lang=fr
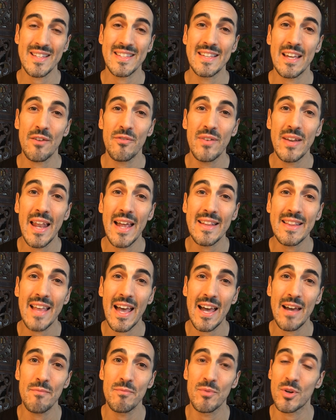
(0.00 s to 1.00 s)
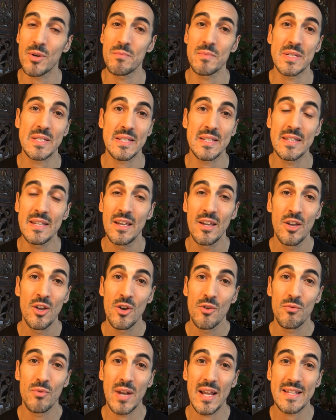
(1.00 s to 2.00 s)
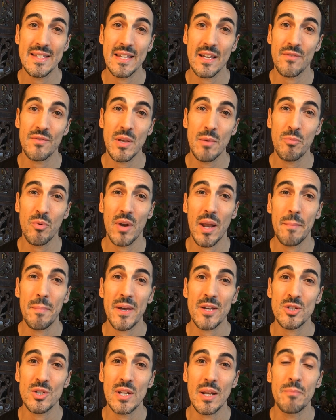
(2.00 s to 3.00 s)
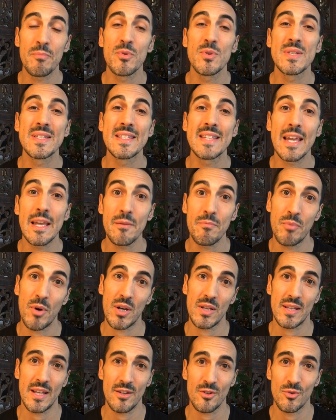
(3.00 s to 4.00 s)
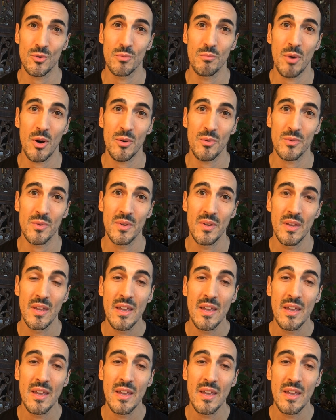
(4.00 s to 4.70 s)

En hein. servez la table comme si vous la serviez pour la personne la plus importante au monde.